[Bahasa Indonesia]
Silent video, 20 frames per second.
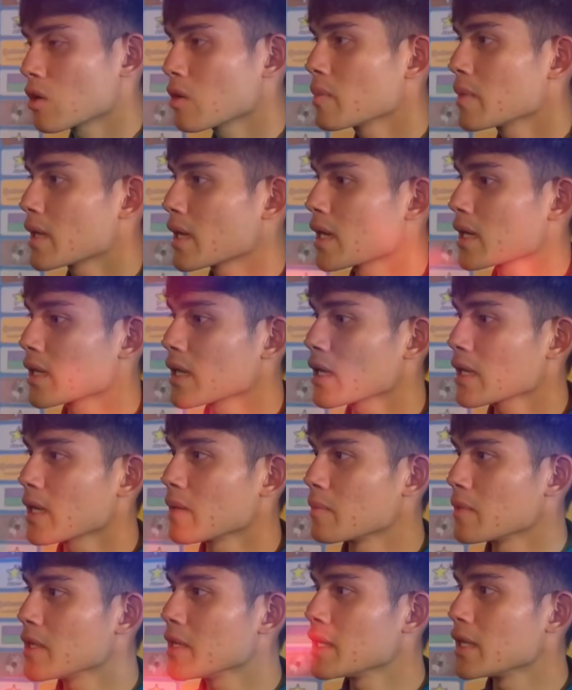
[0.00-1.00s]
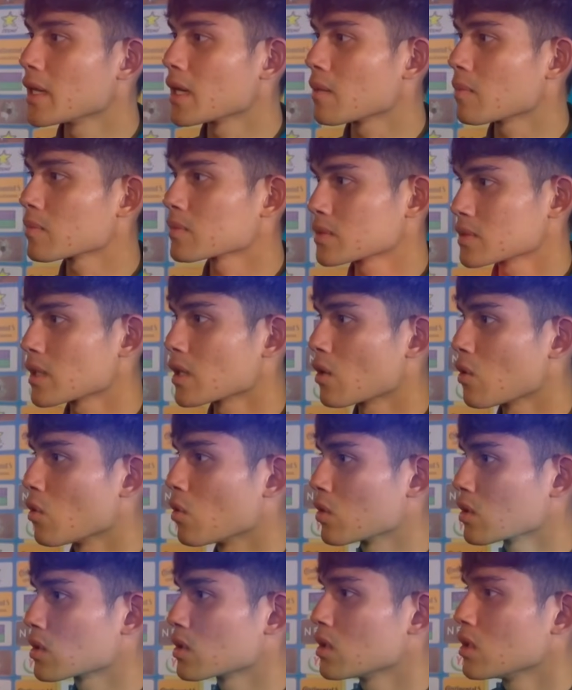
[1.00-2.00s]
harapan utama sebagai
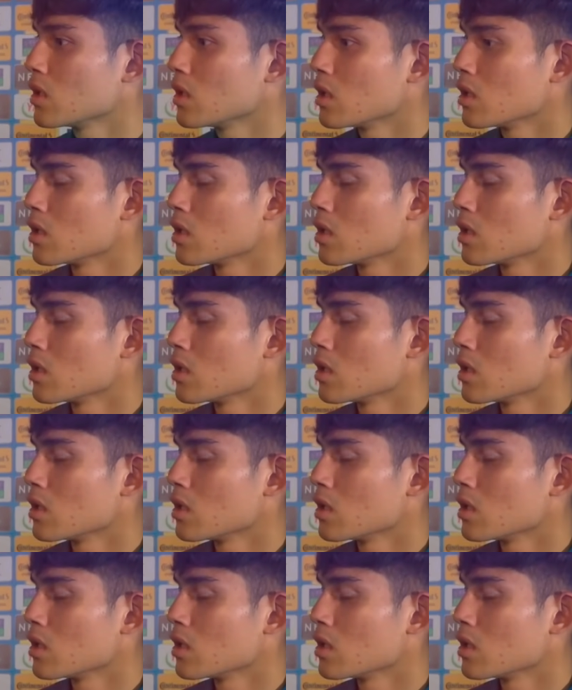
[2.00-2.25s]
juara.